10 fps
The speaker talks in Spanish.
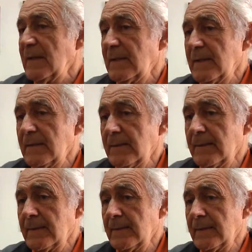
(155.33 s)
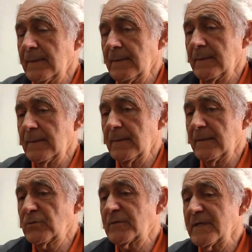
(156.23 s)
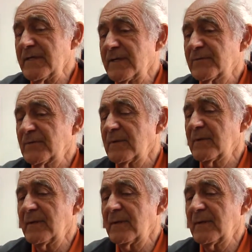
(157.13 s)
Eh, estos talleres,